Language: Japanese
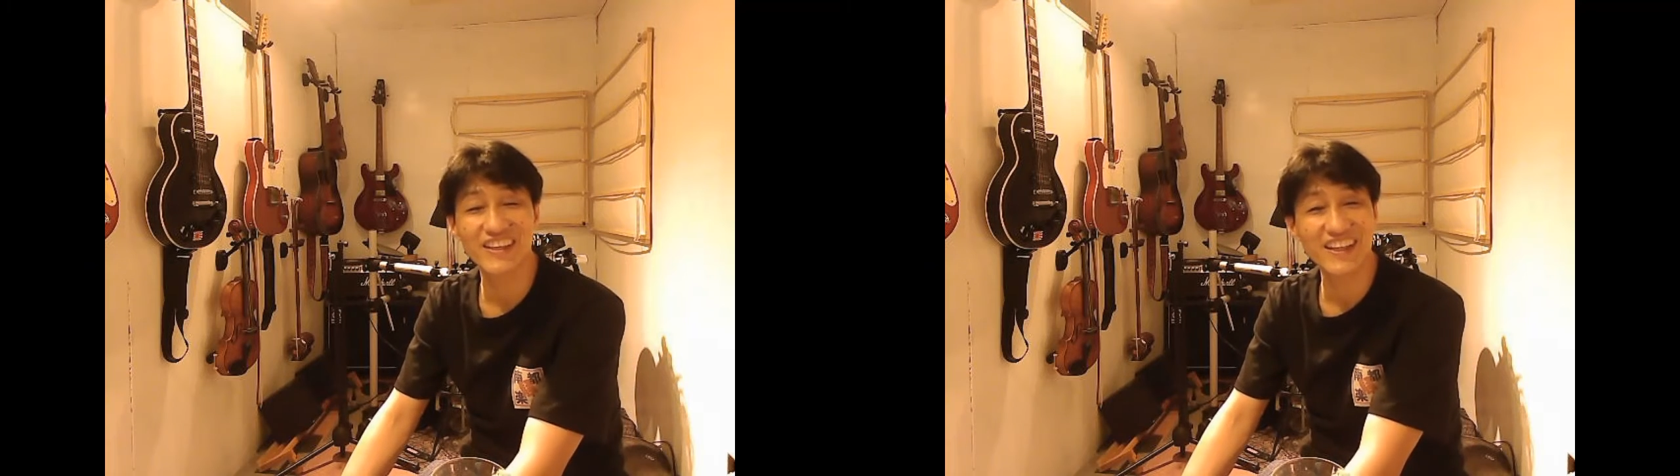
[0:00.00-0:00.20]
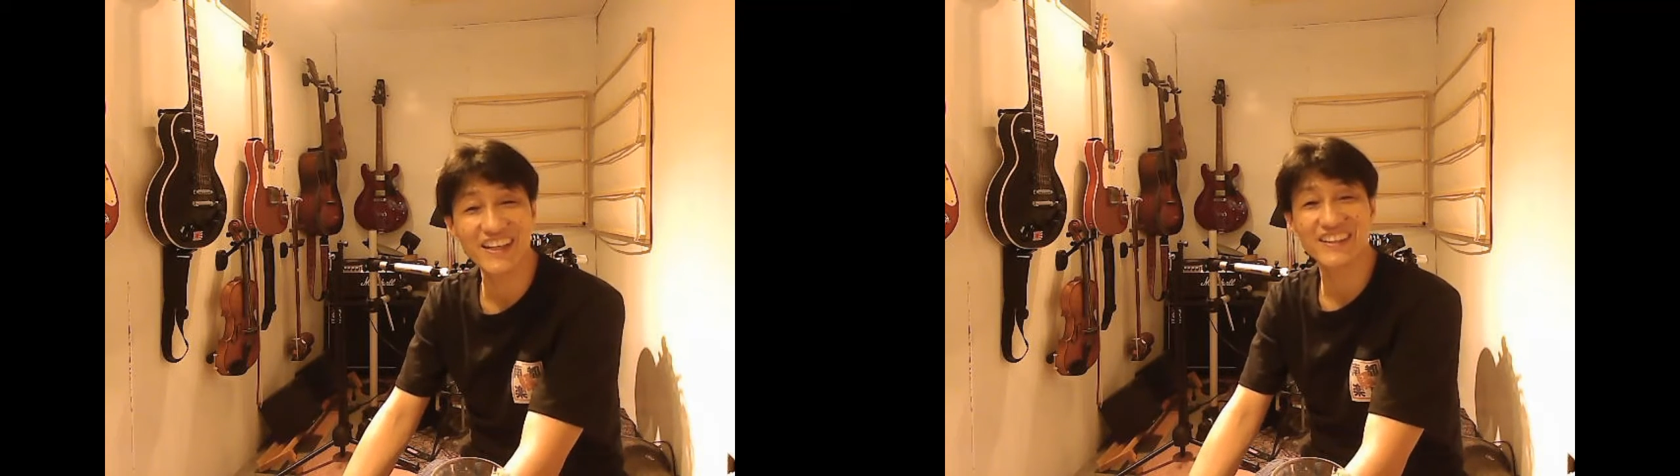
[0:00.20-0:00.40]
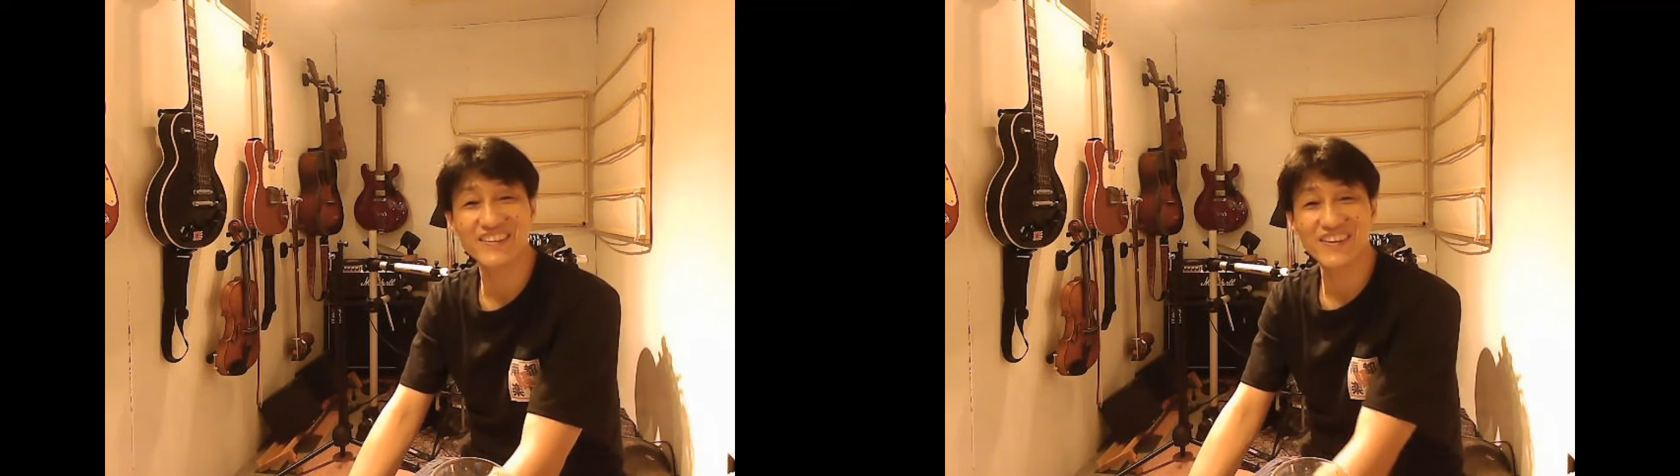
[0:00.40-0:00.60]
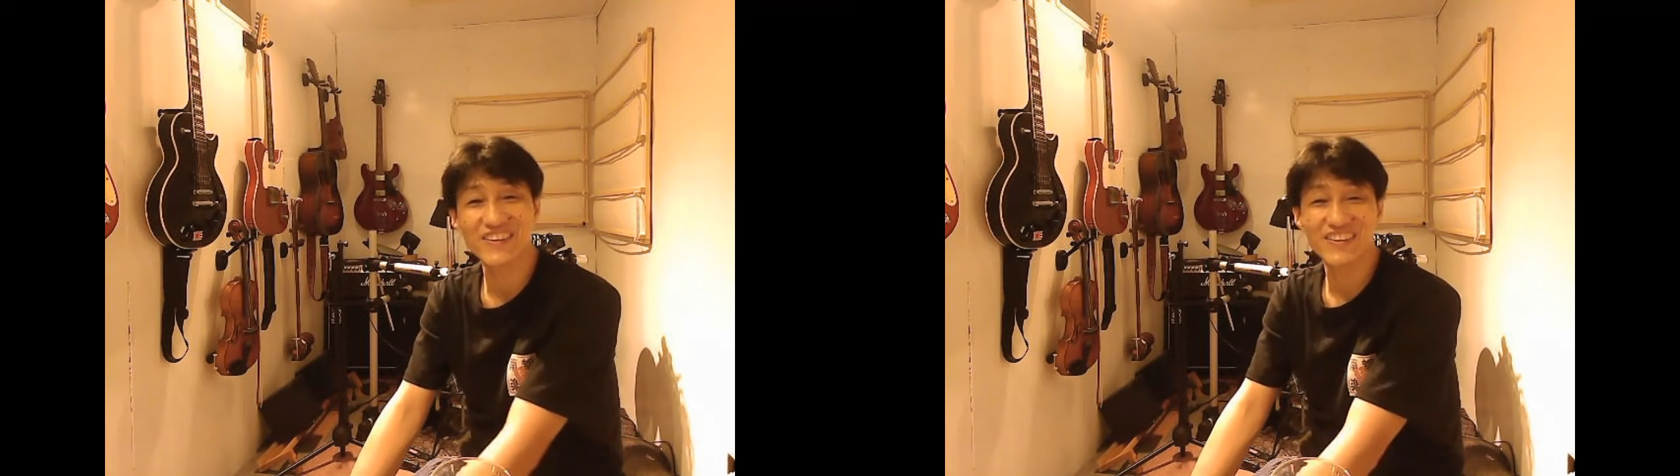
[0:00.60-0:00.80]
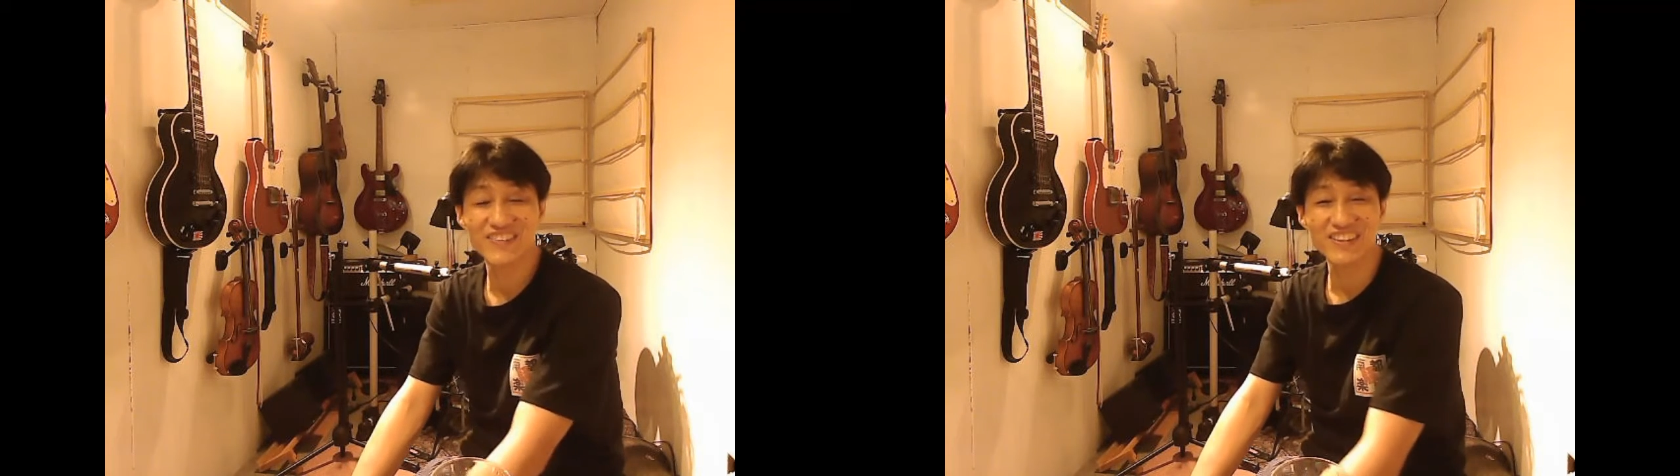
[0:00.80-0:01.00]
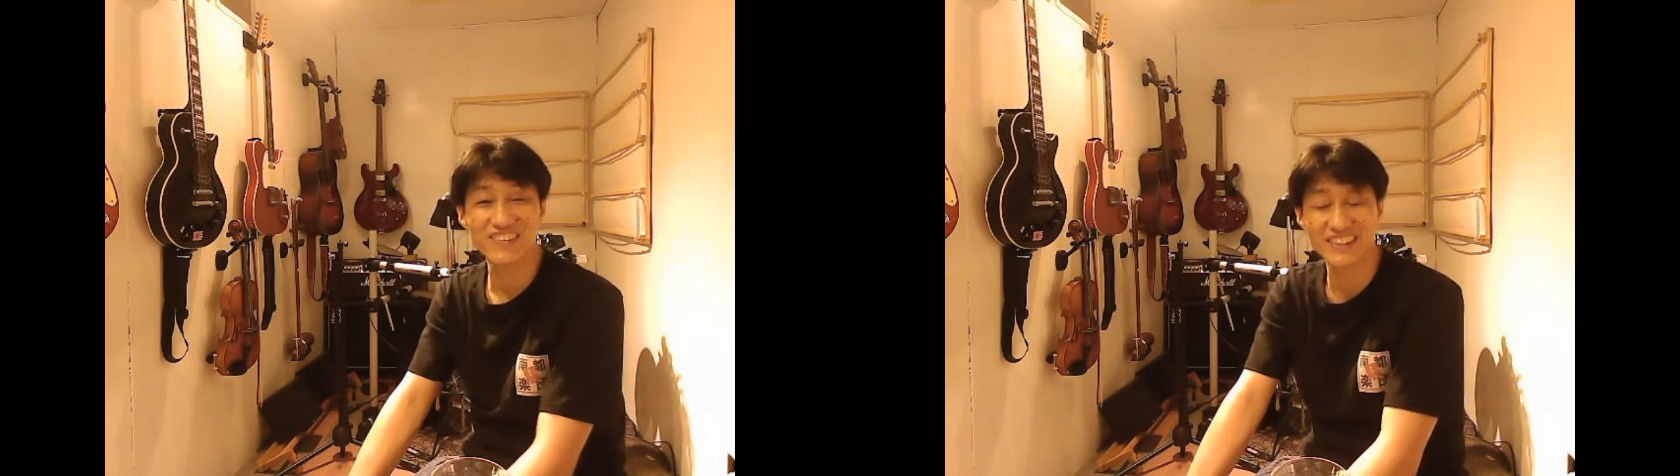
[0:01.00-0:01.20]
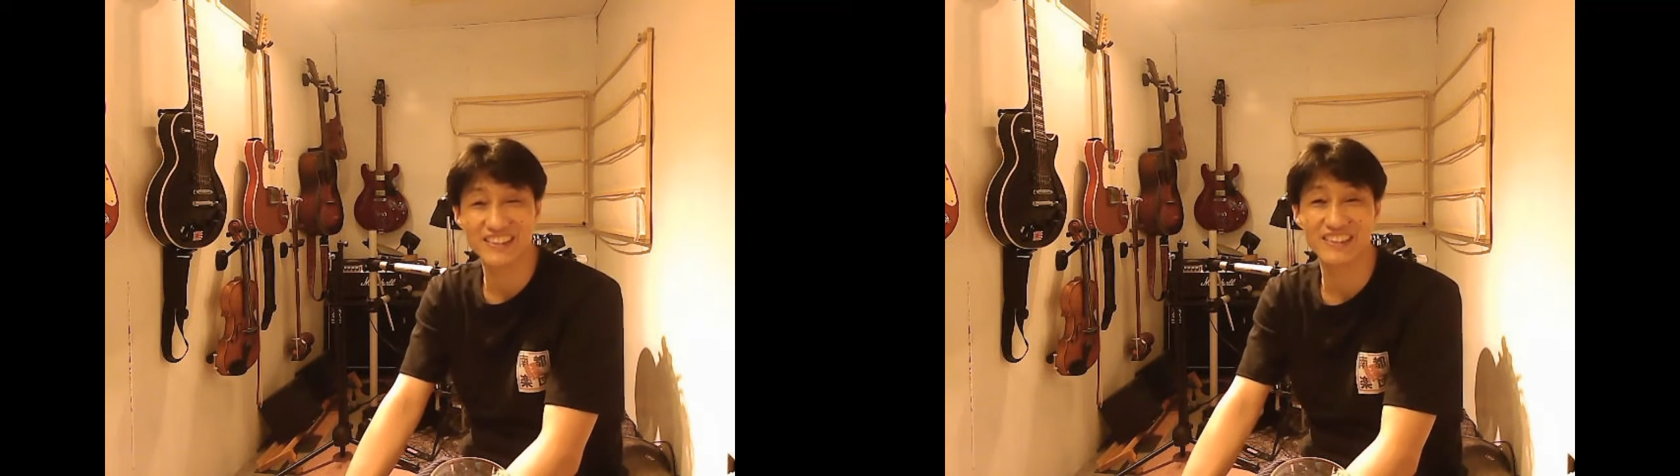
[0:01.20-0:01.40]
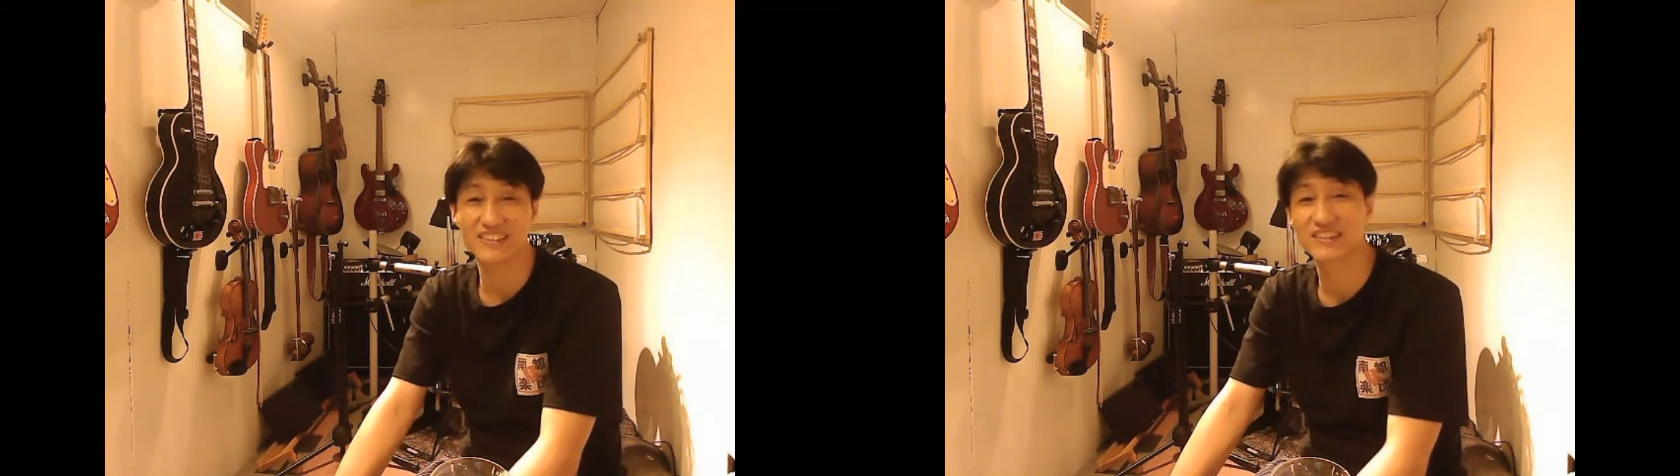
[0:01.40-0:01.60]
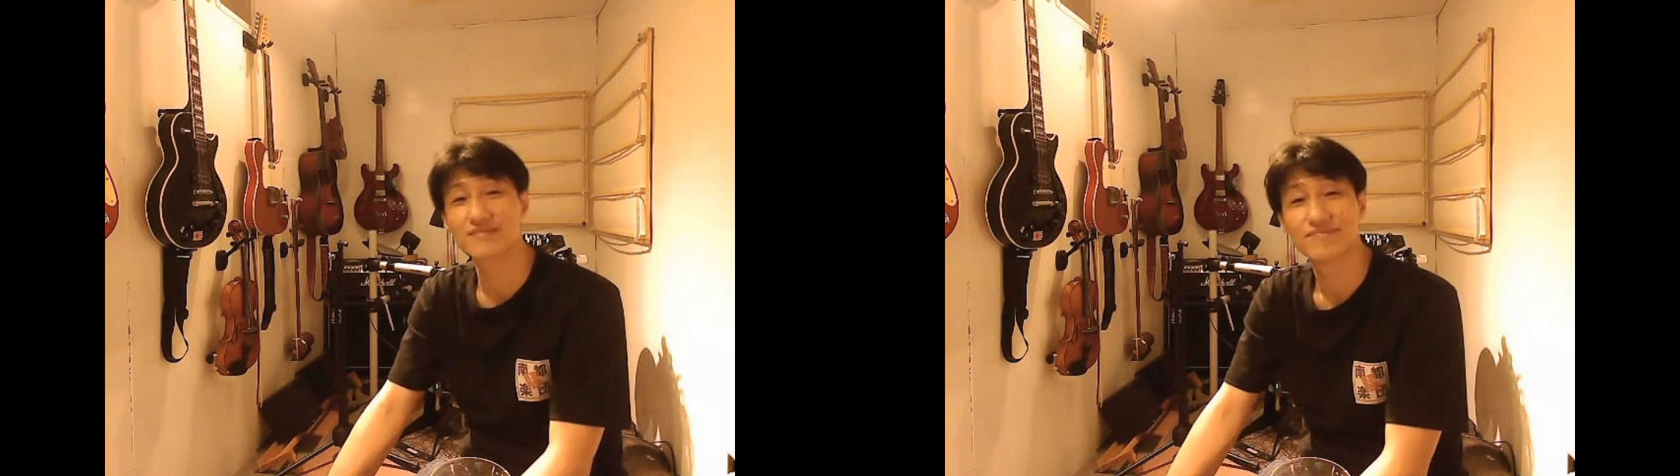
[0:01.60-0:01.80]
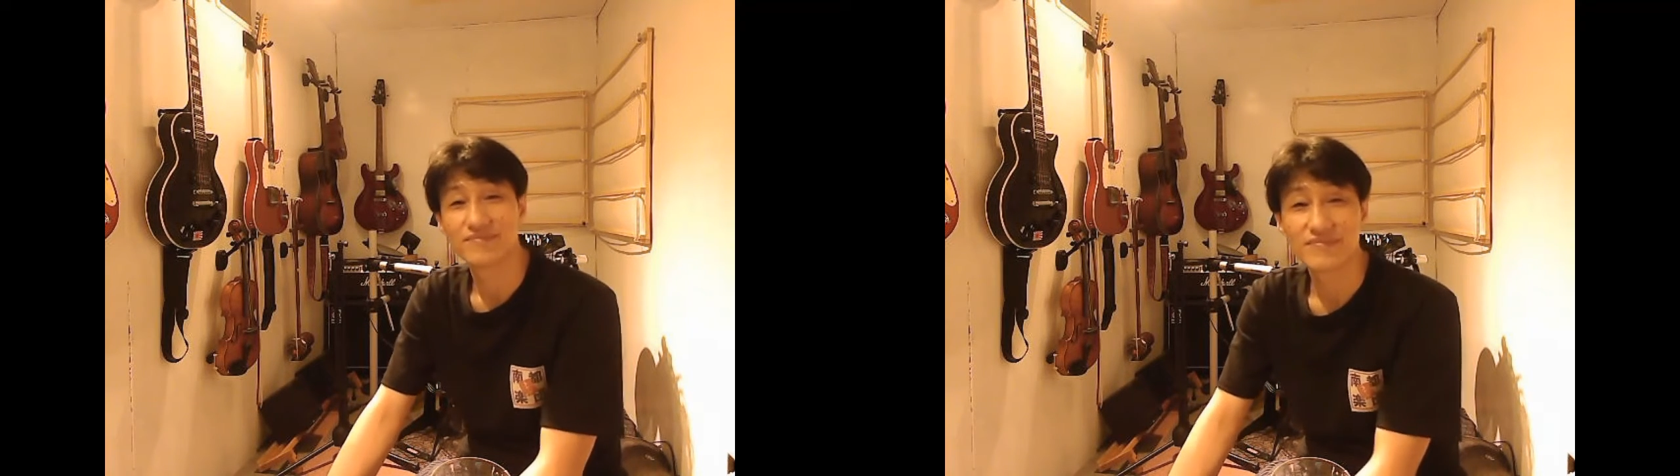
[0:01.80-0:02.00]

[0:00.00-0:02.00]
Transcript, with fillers: ではないかと思ってます。